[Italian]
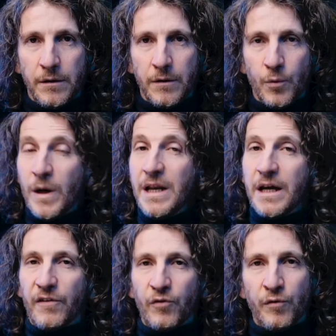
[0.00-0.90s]
Quelli che
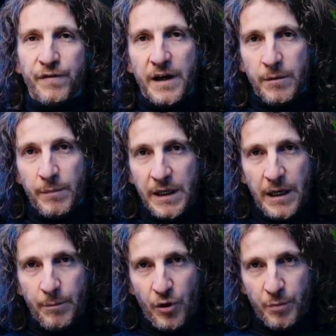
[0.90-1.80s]
sono fermi nelle
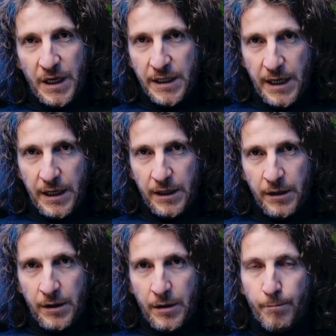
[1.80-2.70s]
proprie idee
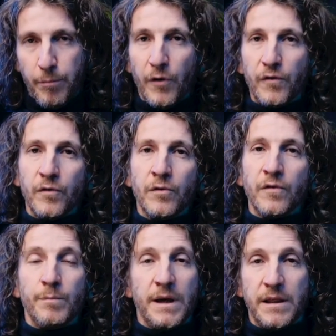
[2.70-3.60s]
possono
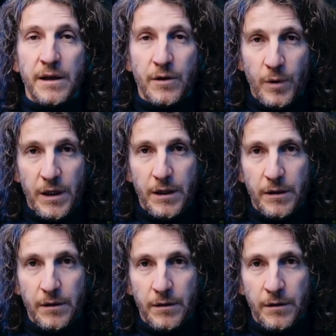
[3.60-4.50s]
smettere qui.
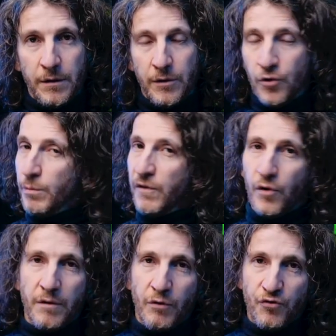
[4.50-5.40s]
Non mi sto
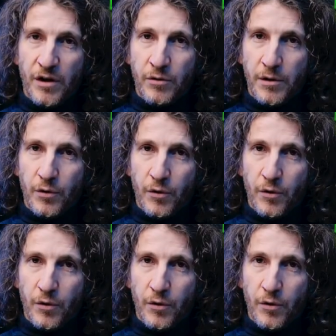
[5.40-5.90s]
rivolgendo a loro.